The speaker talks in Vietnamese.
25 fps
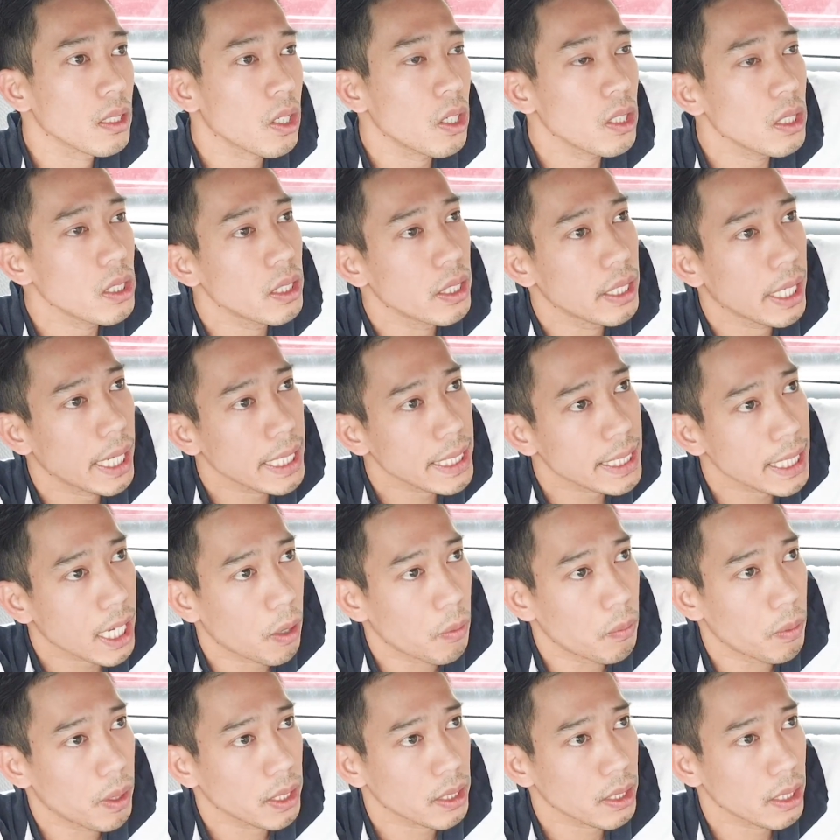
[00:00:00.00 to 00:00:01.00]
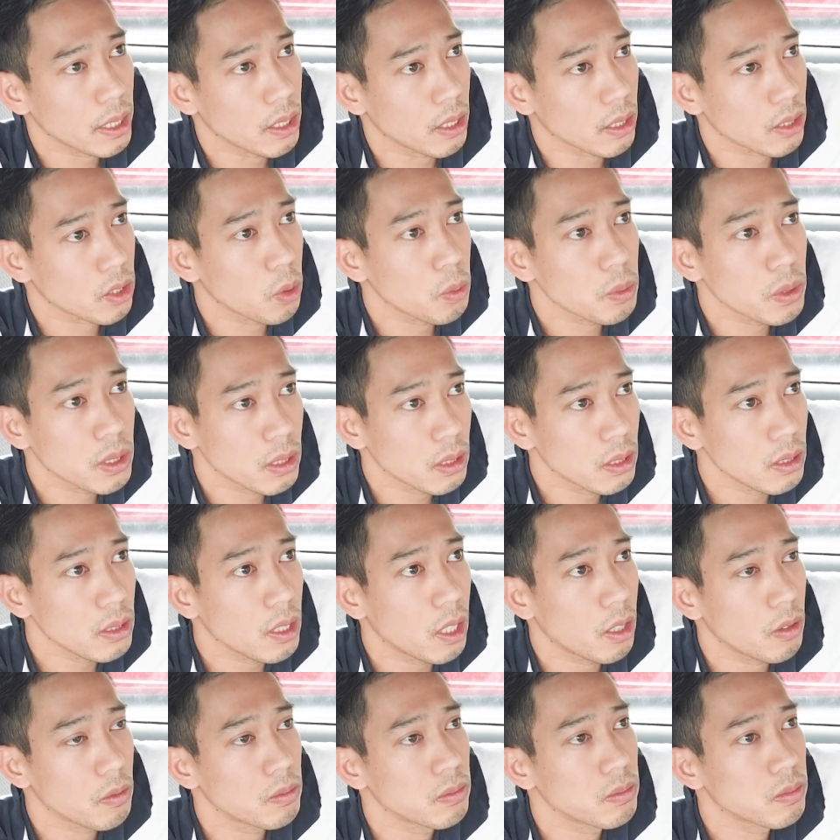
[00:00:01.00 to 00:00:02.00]
có người lấy chồng á thì được sung sướng
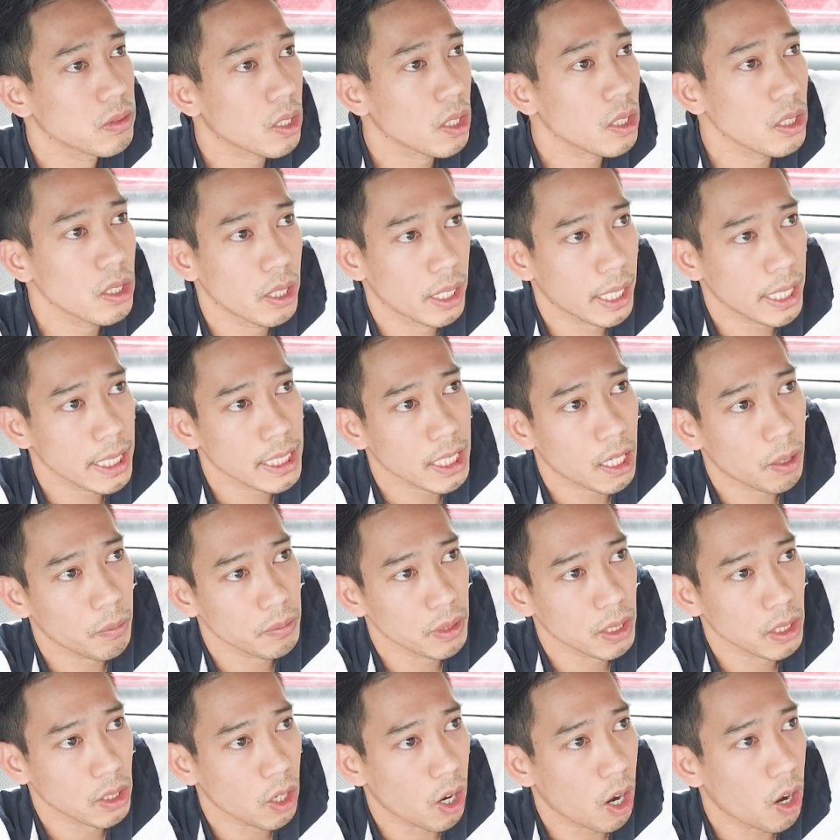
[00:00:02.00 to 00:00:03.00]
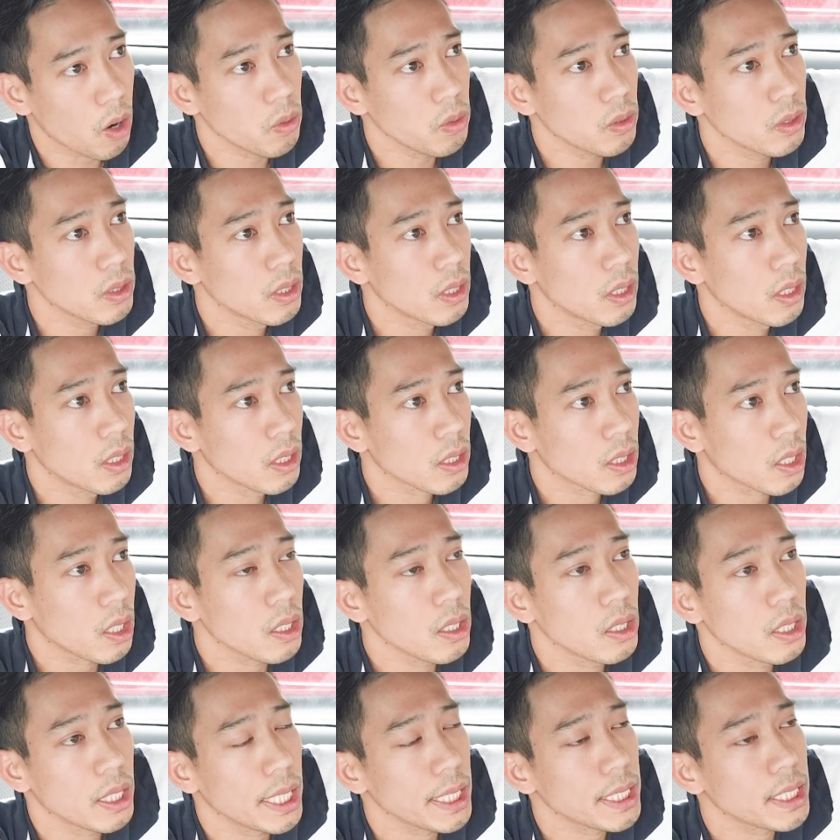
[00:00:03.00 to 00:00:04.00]
không có người lấy chồng thì khổ có
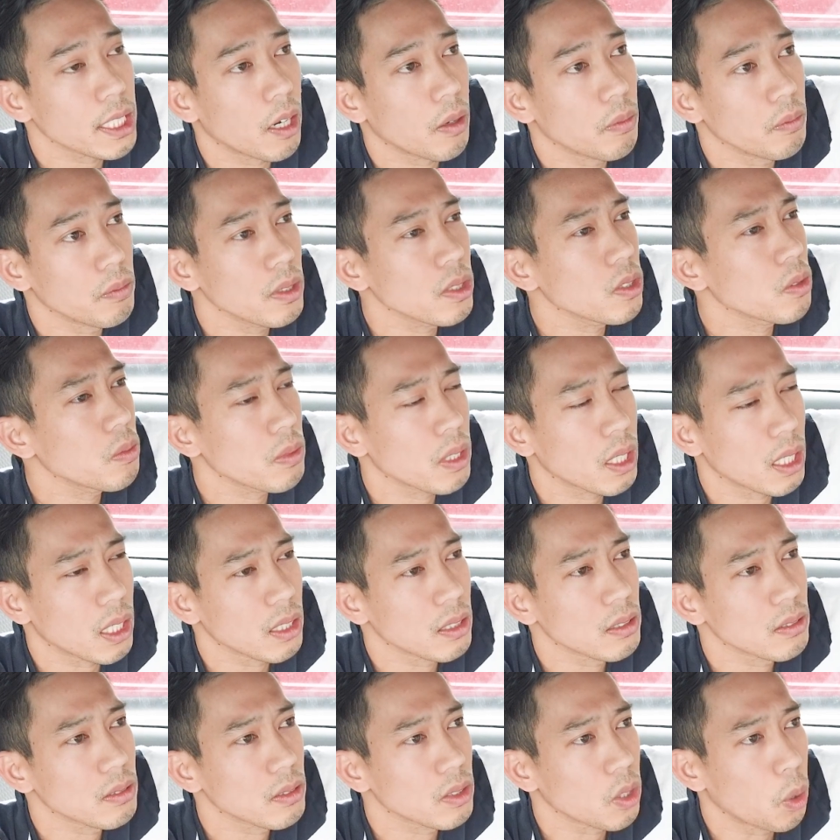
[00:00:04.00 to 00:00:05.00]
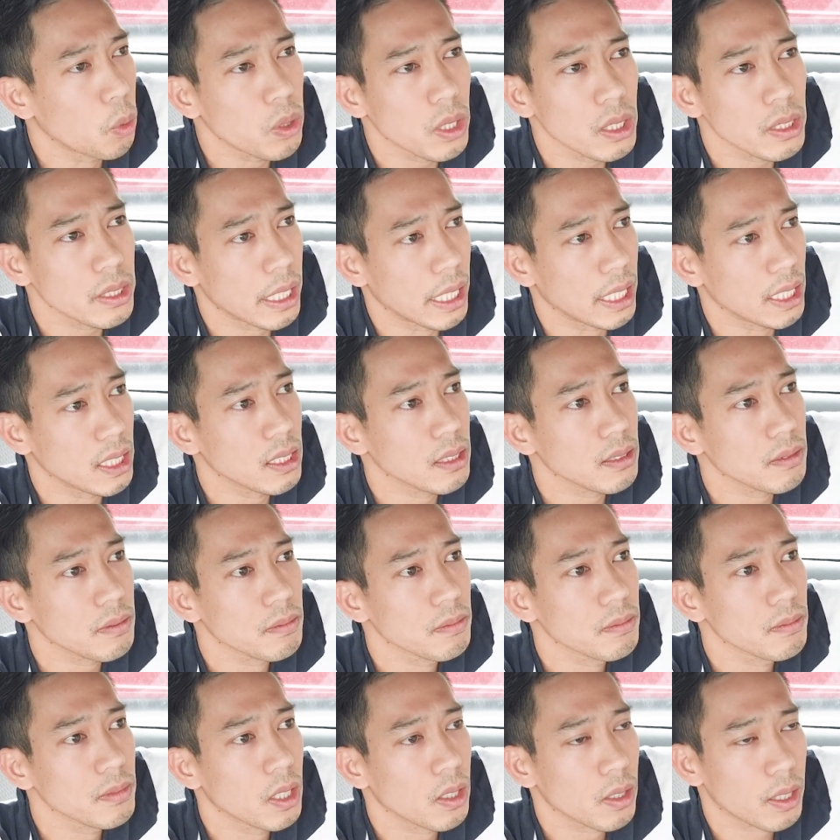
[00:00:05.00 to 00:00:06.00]
người lấy chồng nói chung là đủ thứ chuyện nha
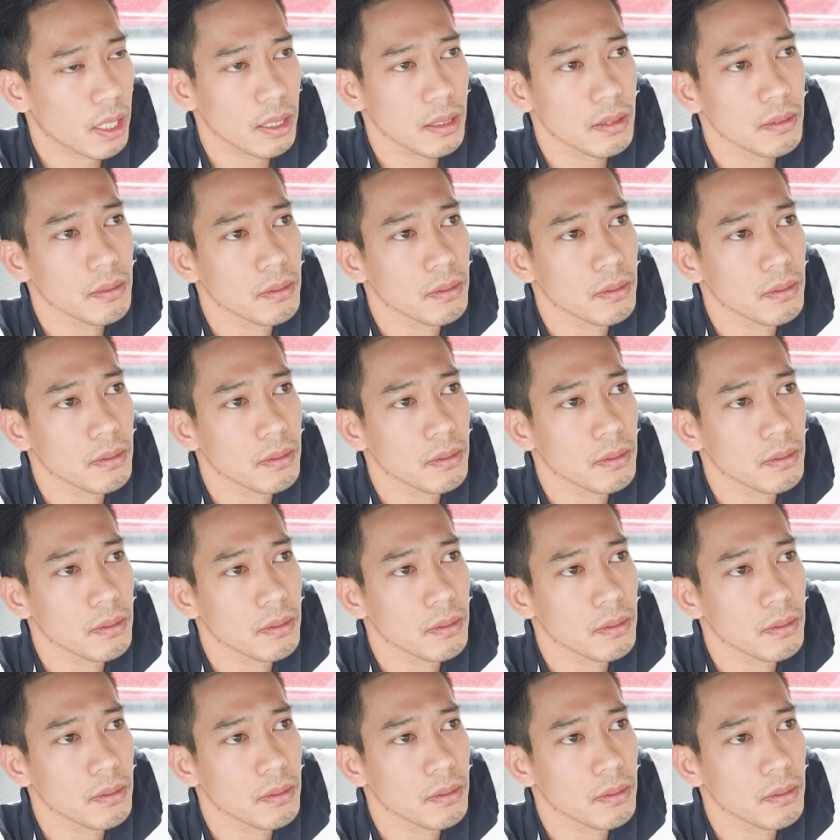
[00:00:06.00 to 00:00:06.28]
ok